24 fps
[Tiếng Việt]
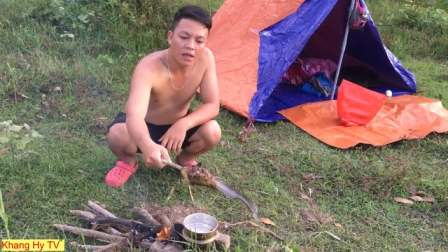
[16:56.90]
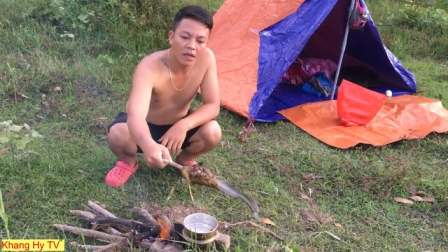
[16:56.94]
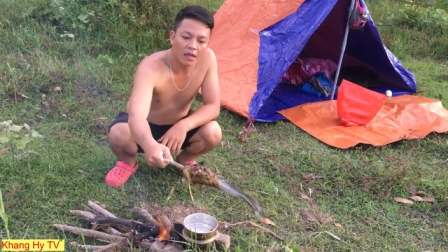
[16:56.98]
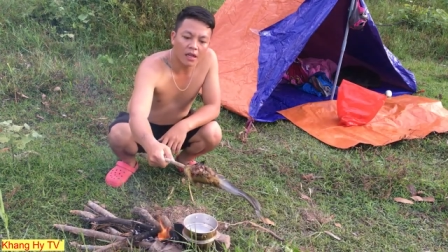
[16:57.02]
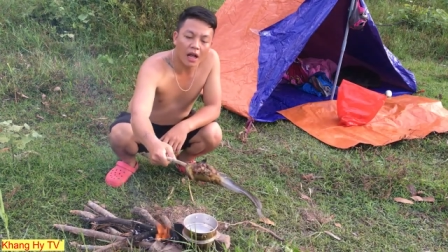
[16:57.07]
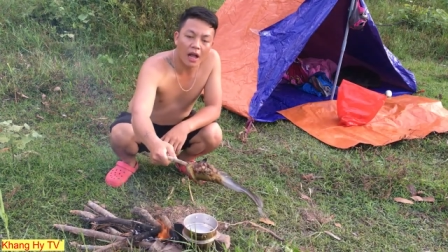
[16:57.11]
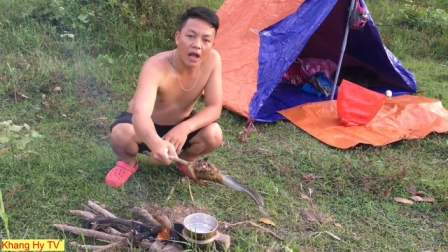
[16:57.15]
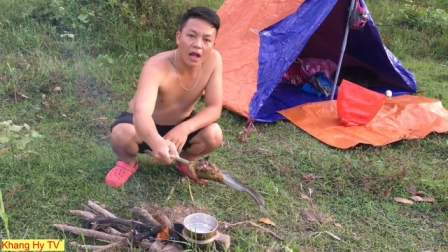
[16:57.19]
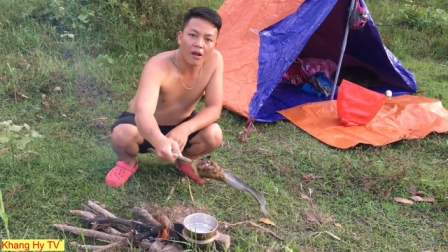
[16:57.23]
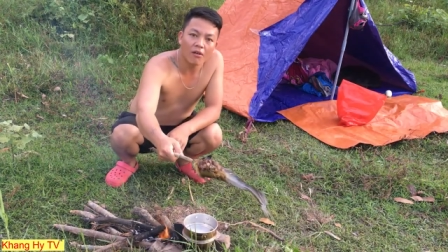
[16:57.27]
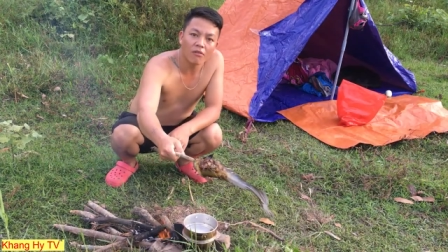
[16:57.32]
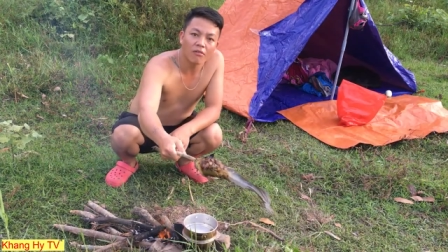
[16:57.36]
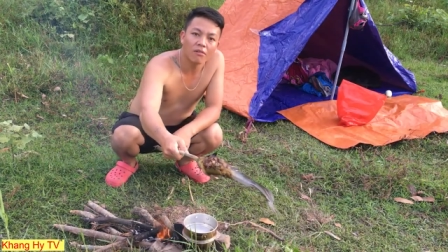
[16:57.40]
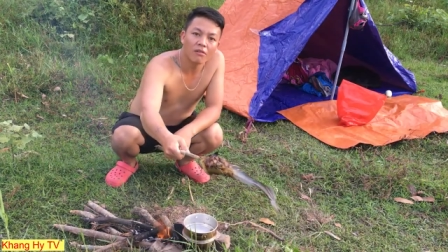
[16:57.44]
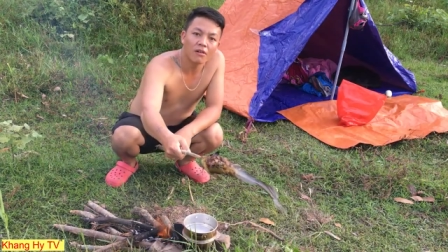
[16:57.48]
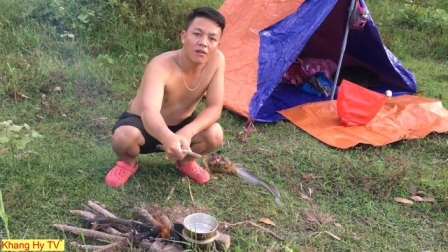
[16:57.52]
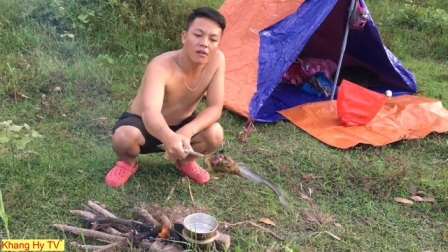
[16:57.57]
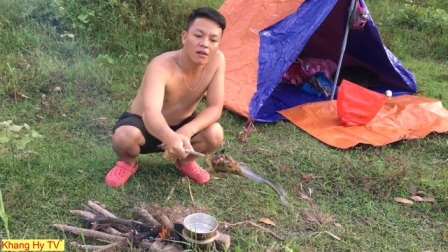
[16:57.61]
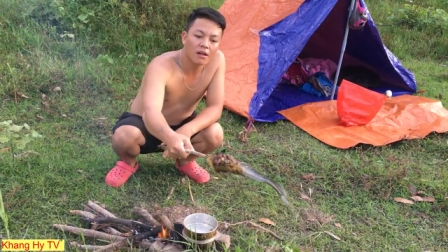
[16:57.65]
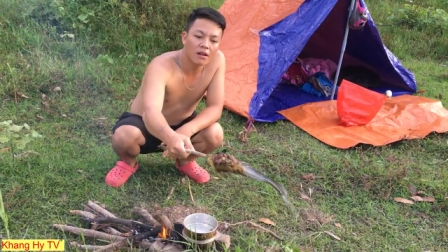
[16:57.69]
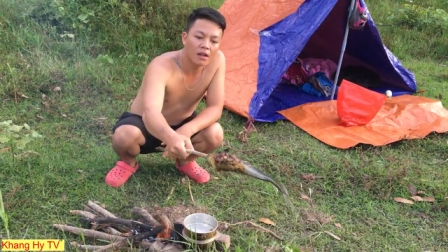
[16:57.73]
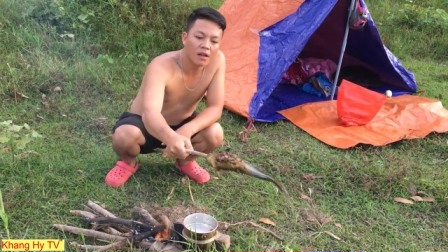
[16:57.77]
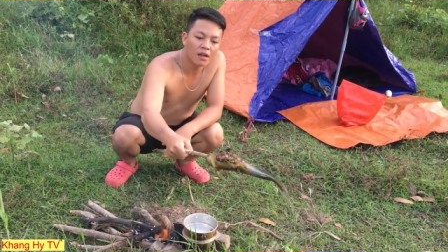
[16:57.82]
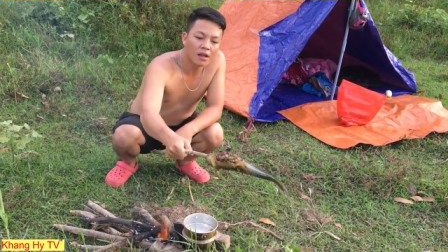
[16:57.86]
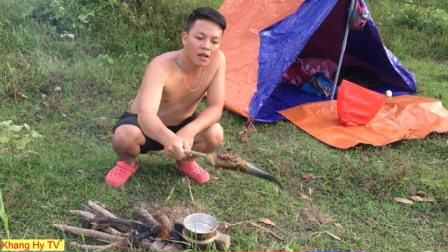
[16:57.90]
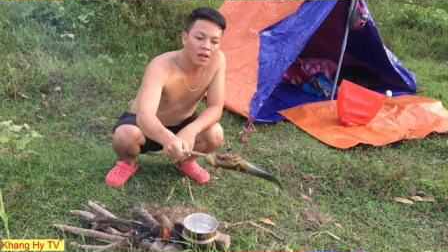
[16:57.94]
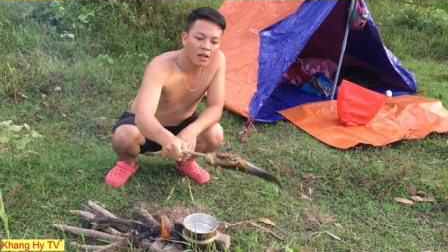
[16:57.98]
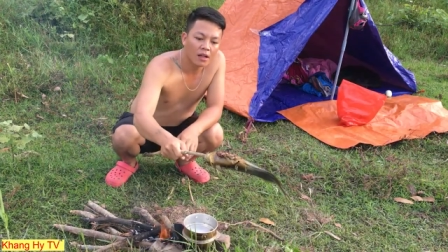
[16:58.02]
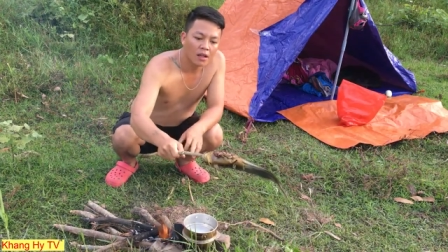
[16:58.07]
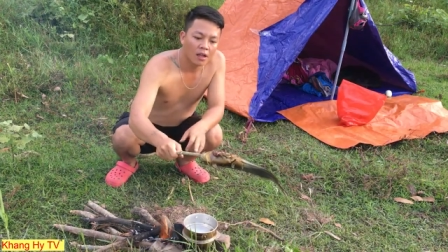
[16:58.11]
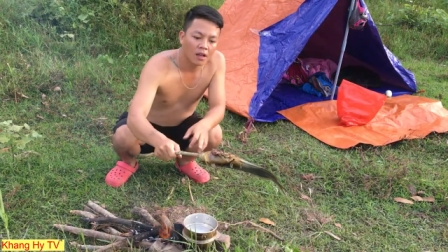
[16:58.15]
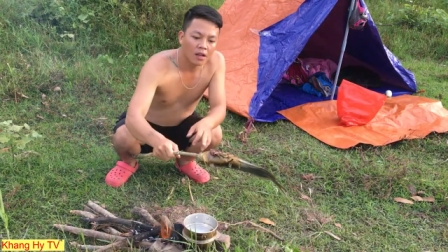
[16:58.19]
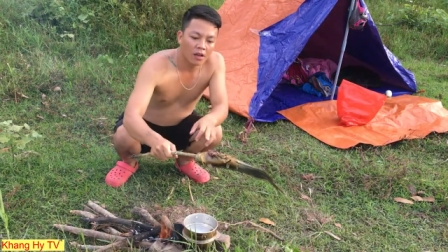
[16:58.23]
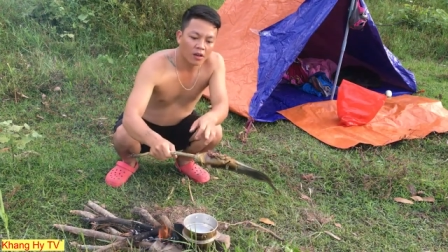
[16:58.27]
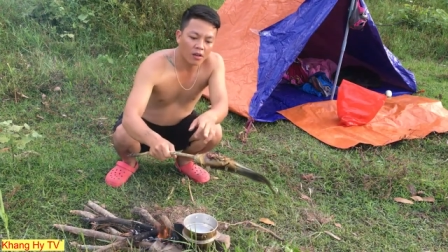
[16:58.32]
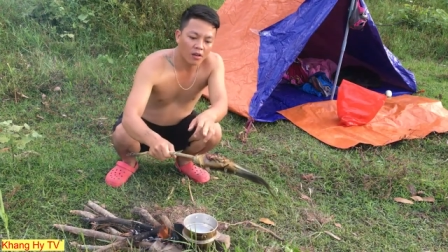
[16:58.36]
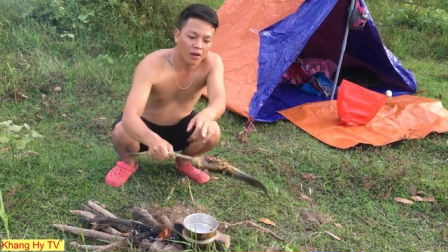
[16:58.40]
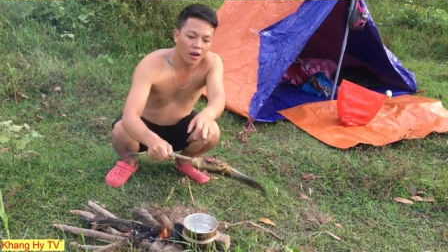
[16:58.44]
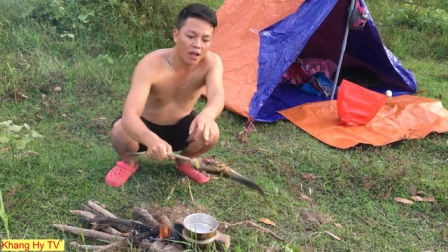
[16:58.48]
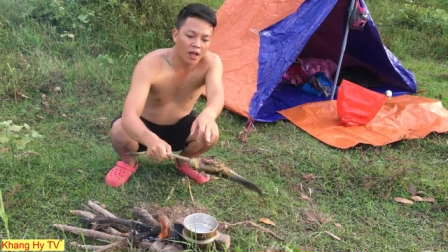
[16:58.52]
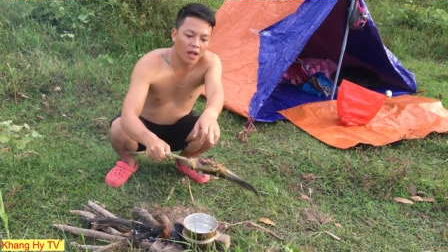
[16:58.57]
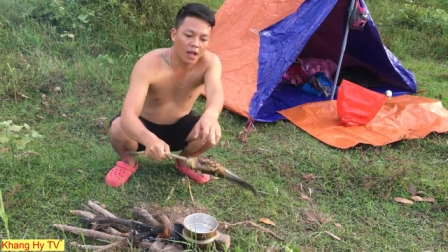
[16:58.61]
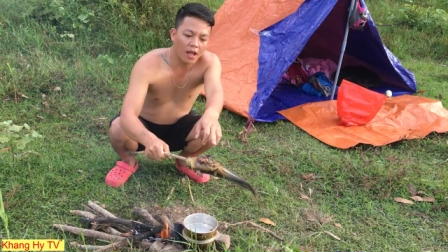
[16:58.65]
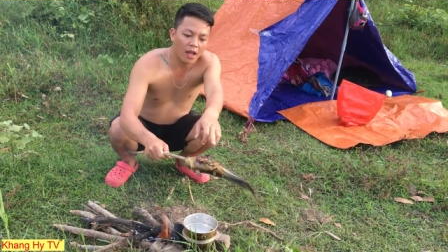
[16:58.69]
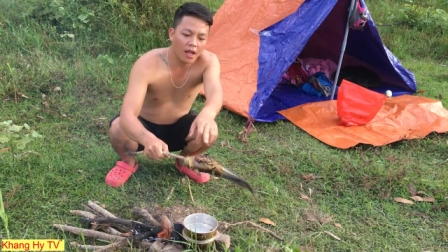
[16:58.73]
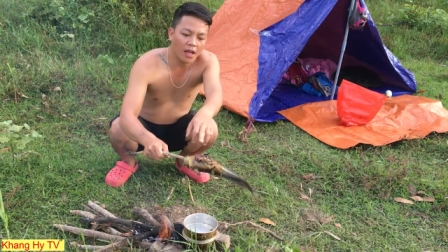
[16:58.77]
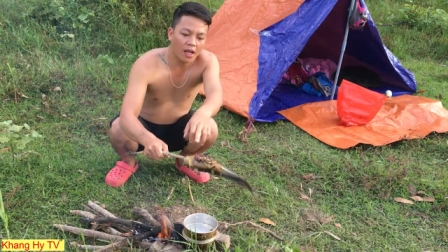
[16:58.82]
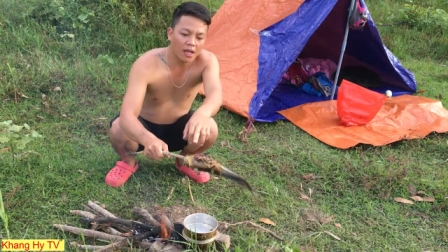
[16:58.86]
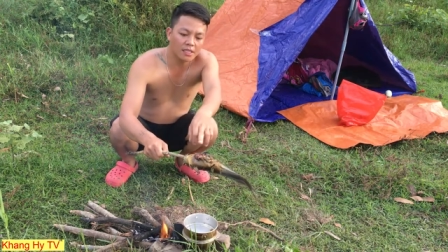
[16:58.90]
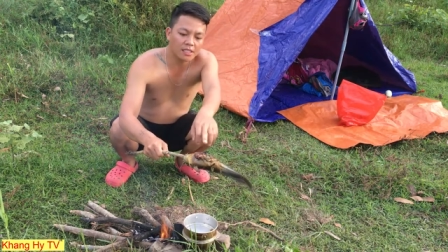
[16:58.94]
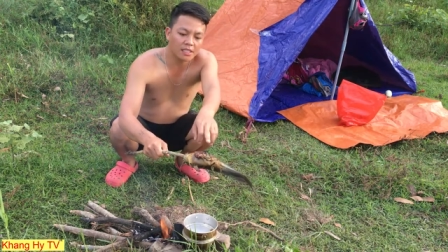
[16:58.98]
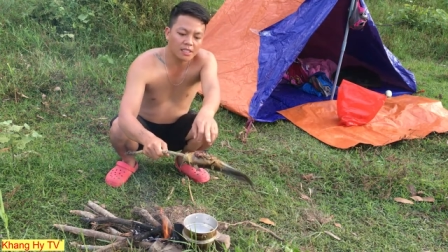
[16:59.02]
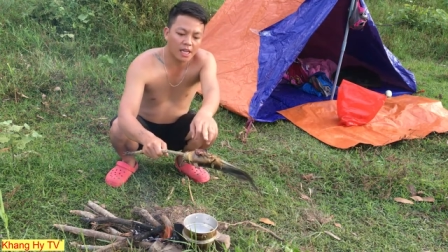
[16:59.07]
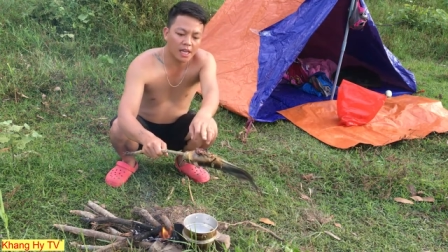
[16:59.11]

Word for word: thấy cao nó đã